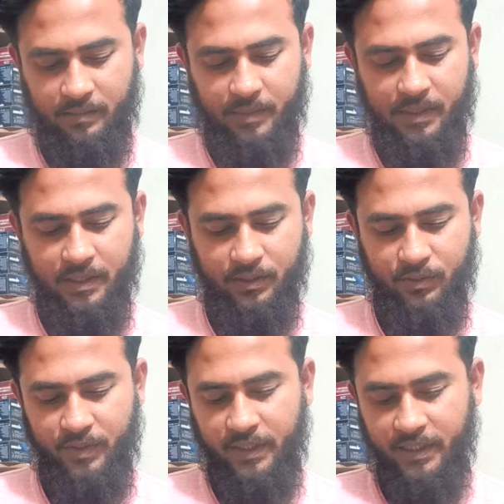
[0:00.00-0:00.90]
আমরা
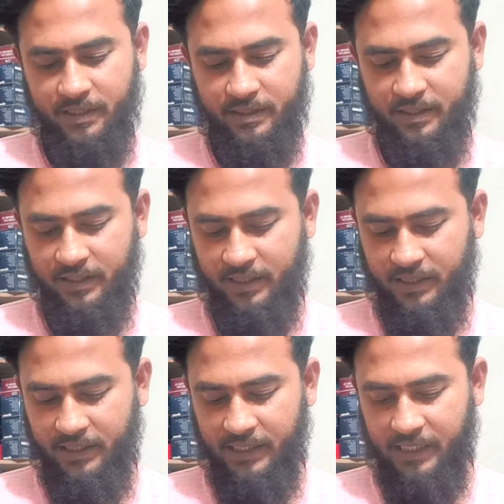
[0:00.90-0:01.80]
একটু ডিটেলসটা দেখি
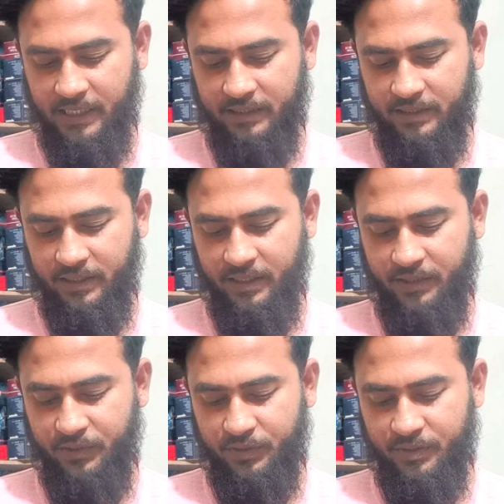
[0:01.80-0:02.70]
কি লেখা আছে গিয়ে
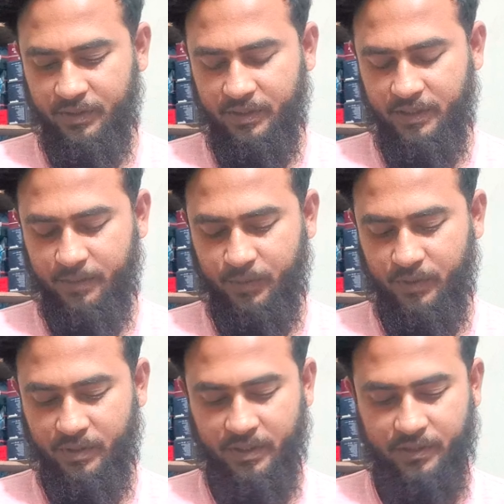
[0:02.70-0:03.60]
রেশি হচ্ছে সিক্স
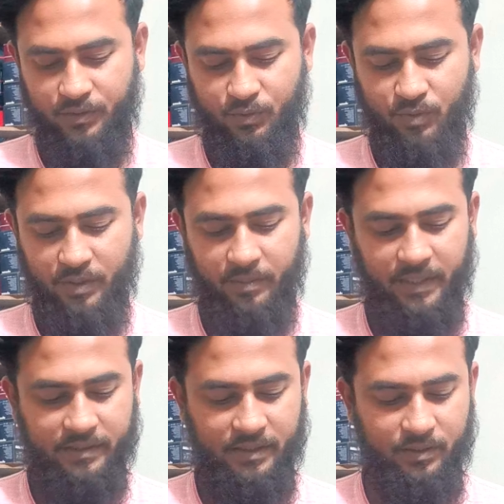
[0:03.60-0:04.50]
পয়েন্ট থ্রি টু ওয়ান
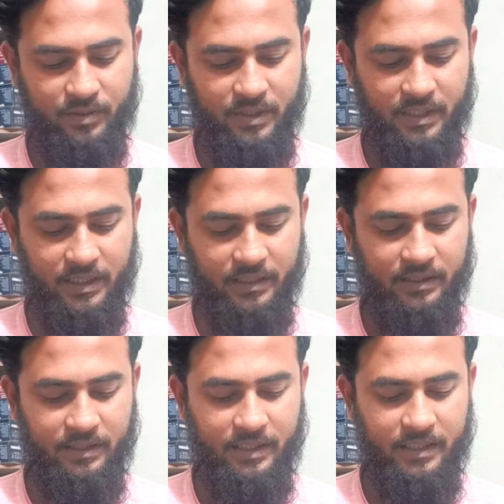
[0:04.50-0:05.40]
ম্যাক্স ড্রাগ হচ্ছে আট
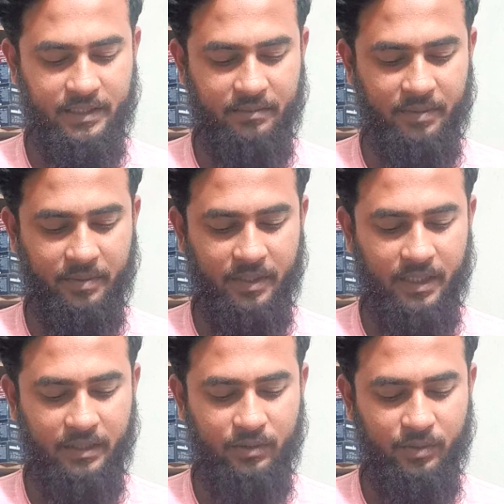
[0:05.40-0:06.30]
কেজি তেইশ এম এম এর
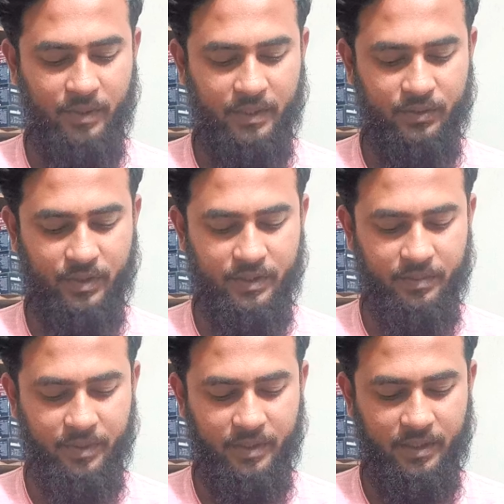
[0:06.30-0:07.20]
লাইন ধরবে একশো আশি
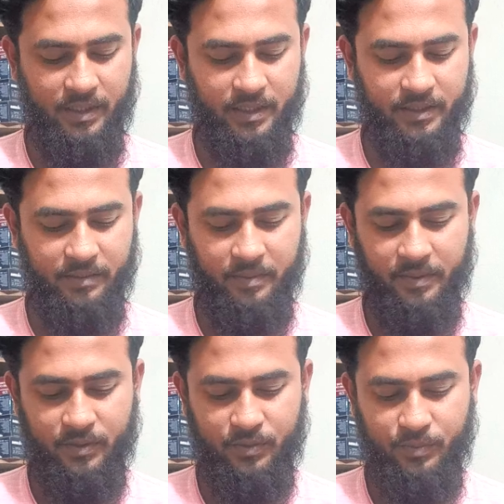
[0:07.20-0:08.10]
মিটার আঠাইশ এম এম
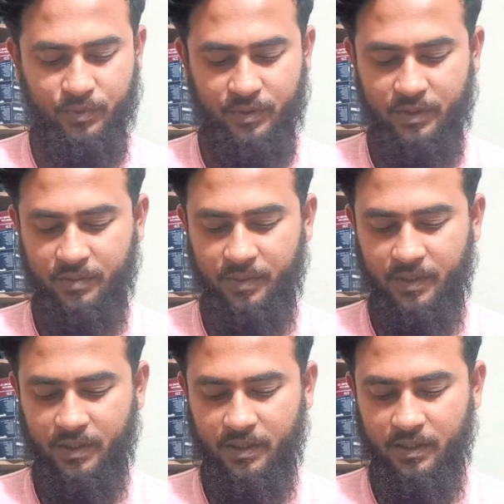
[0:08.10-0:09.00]
একশো পঞ্চাশ
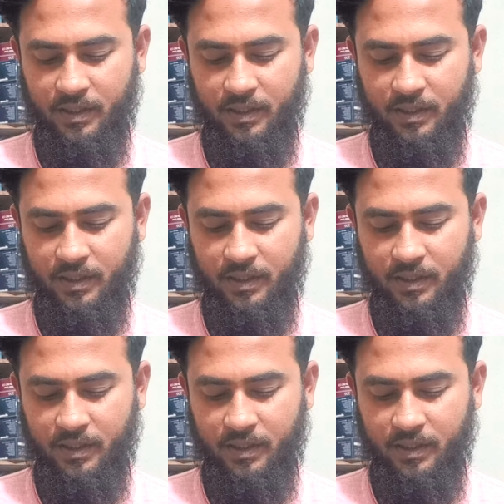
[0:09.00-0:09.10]
মিটার